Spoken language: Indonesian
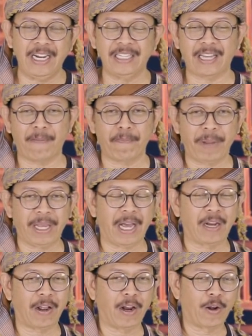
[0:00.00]

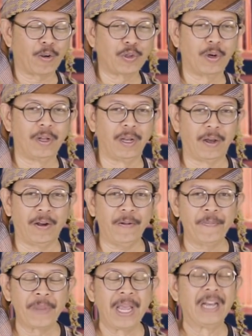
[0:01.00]
disampaikan oleh Rasulullah.